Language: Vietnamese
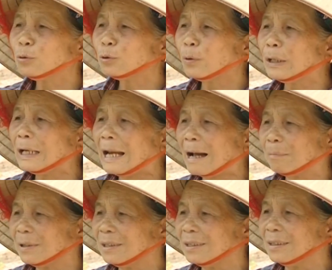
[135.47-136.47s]
chúng tôi đi làm
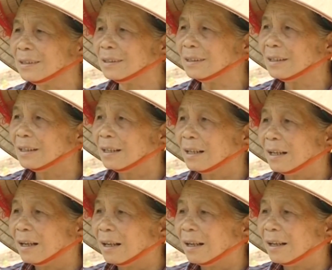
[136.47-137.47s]
thì
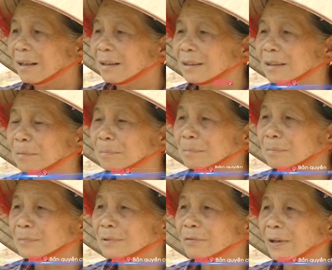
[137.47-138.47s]

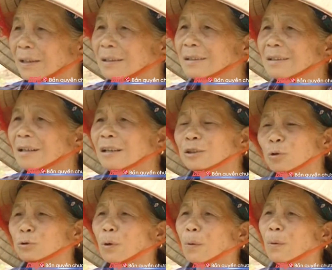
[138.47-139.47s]
um, phải đơn hơn
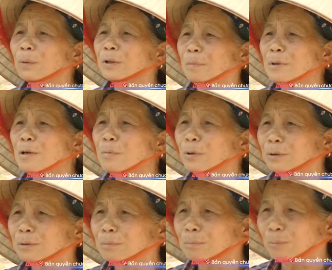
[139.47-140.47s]
chục tổ thì mới được một
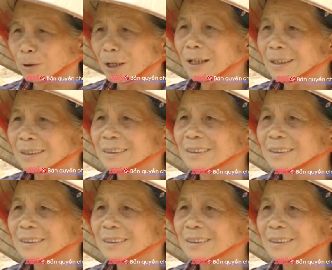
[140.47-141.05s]
một cân